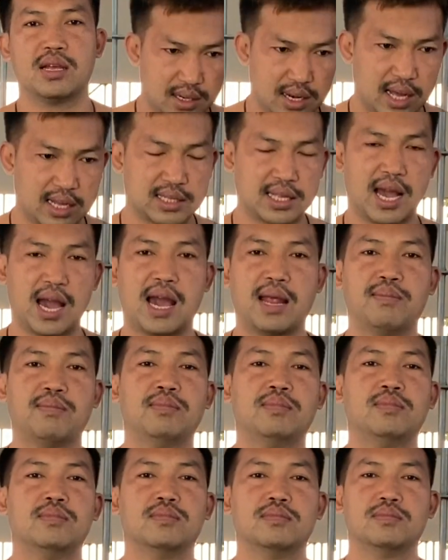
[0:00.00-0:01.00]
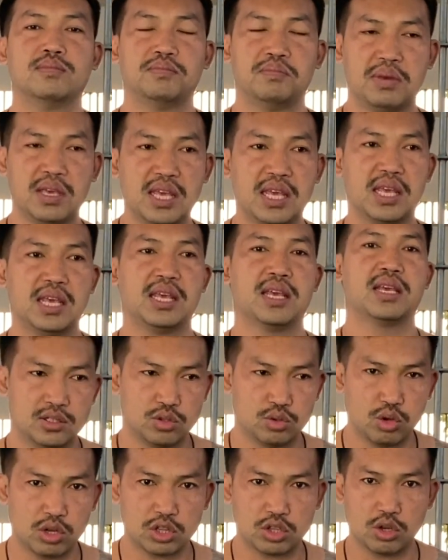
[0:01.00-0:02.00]
หลักฐานมี
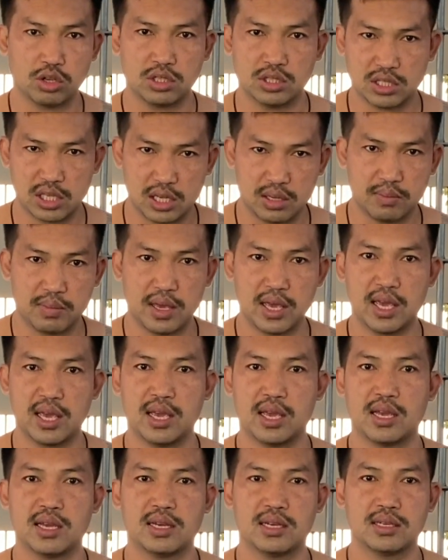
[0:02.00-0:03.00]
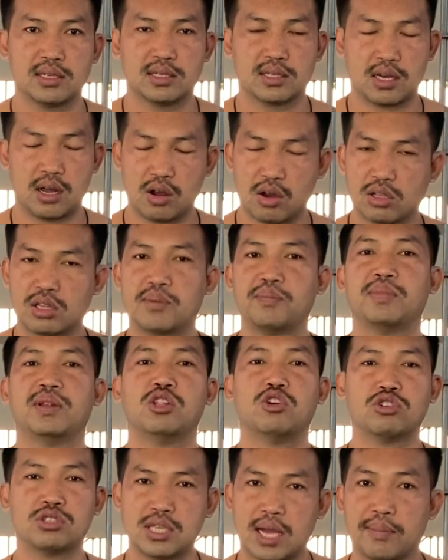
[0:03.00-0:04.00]
ตัวตนจริงมีเขาก็จำเป็น
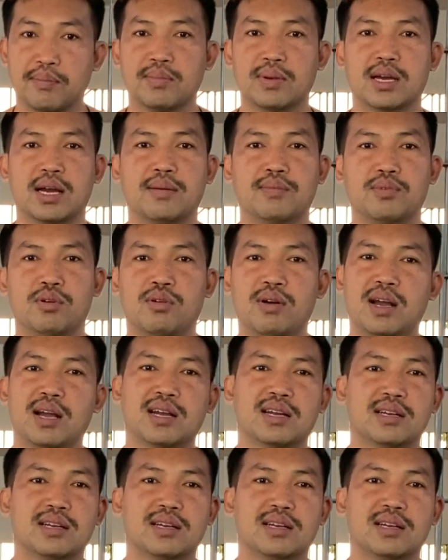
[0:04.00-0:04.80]
ต้องจับนะครับเพราะว่า